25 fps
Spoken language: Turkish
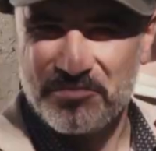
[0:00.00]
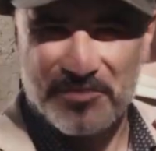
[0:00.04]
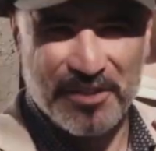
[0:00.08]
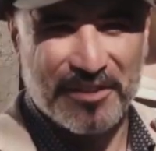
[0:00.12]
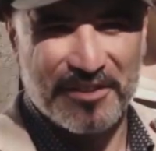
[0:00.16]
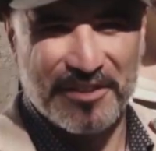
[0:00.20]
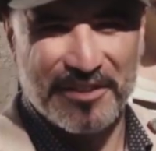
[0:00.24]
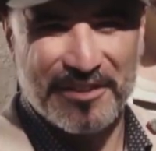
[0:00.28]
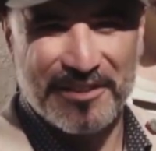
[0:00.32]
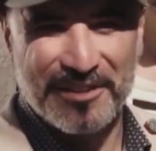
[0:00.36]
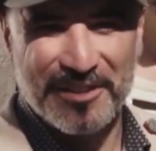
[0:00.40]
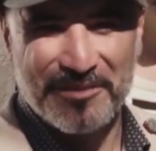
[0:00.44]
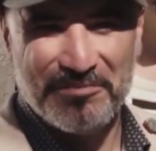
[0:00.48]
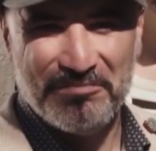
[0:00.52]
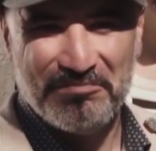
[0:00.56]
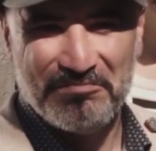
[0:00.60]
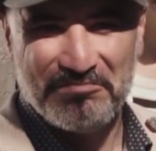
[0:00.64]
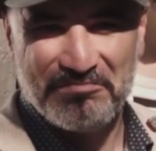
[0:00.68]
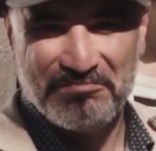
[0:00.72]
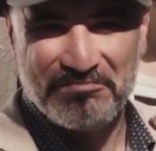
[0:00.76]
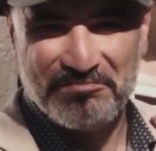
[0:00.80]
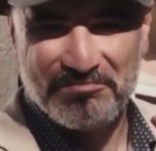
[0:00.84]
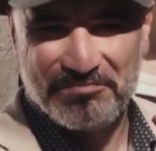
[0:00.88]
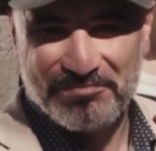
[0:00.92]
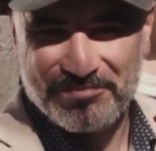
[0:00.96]
didindim.
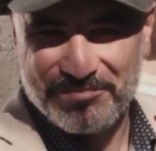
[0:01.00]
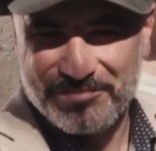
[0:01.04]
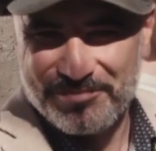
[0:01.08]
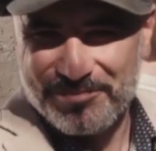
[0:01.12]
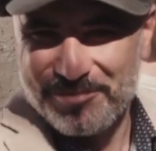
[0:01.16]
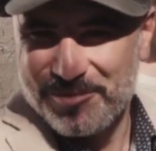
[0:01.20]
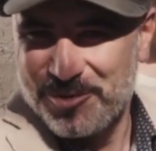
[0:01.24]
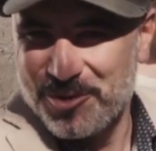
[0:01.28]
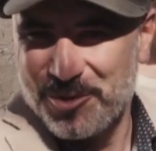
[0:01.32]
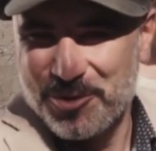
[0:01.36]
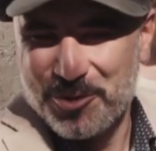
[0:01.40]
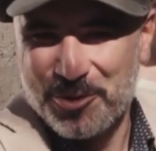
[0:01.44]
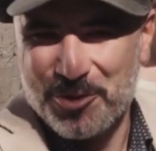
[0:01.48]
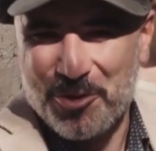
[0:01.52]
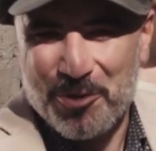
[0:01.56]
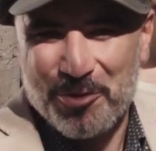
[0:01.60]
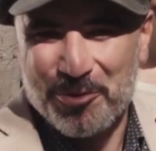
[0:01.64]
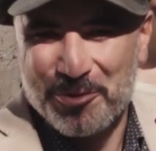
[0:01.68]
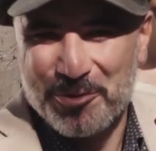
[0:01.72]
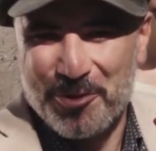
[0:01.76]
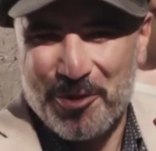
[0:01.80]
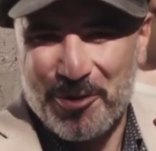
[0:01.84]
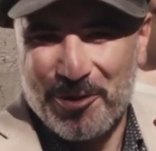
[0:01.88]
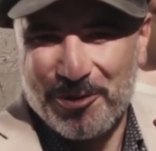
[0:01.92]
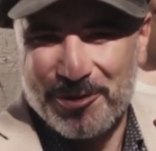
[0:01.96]

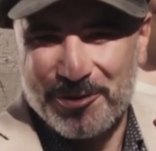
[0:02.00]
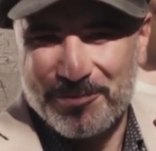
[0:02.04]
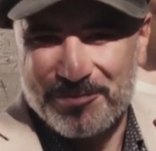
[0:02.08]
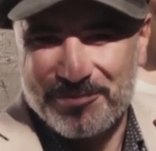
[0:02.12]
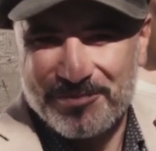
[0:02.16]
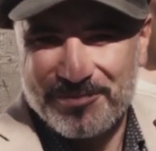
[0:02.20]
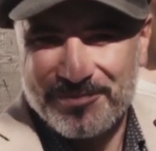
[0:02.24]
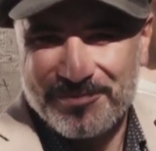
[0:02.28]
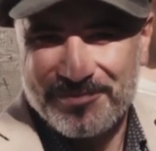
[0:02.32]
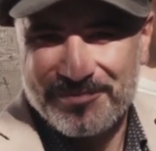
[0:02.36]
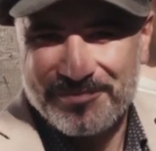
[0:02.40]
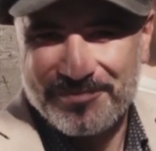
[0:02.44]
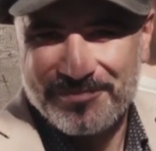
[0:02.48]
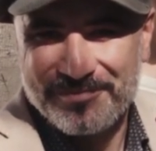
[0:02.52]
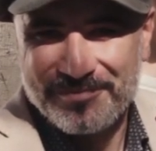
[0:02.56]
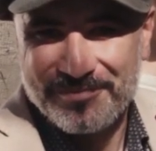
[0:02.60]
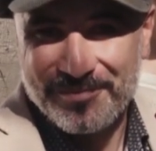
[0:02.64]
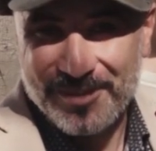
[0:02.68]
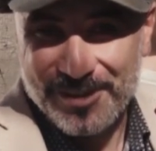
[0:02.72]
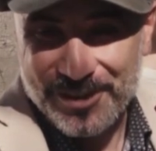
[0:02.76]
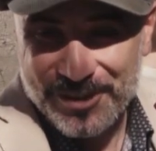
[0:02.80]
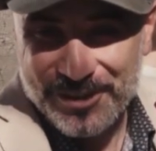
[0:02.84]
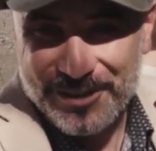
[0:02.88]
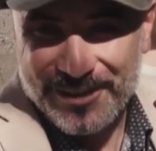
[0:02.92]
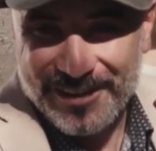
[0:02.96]
Sonunda oldum.
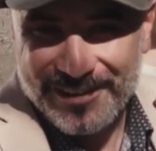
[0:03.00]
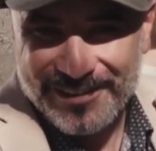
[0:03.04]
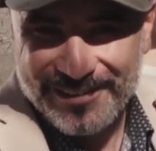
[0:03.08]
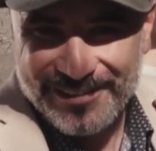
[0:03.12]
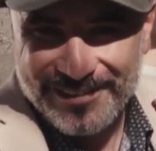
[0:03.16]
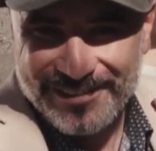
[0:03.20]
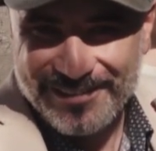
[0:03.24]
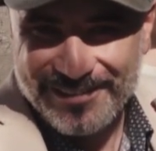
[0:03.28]
İşte